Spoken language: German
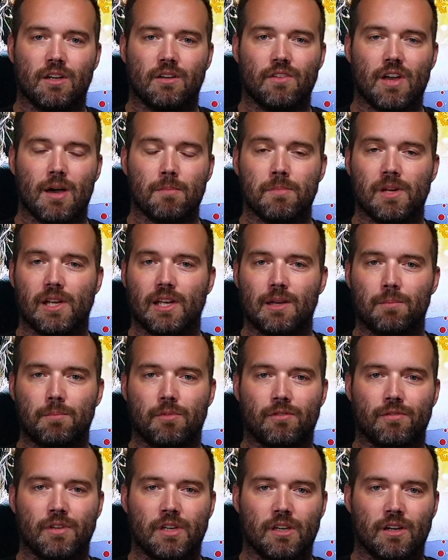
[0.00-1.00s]
Wir haben
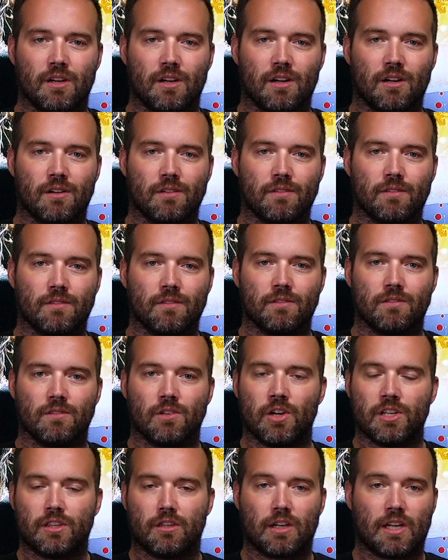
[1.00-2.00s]
erlebt, wie äh,
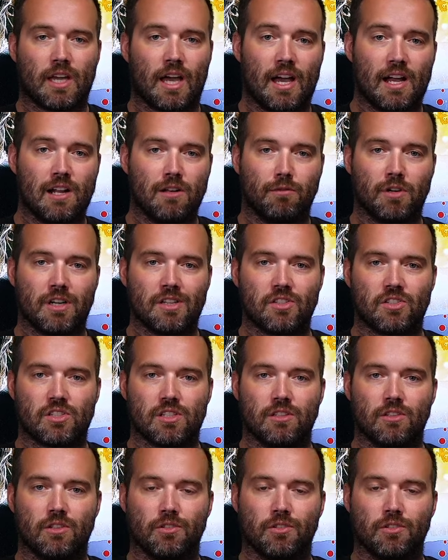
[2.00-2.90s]
Leute geheilt worden sind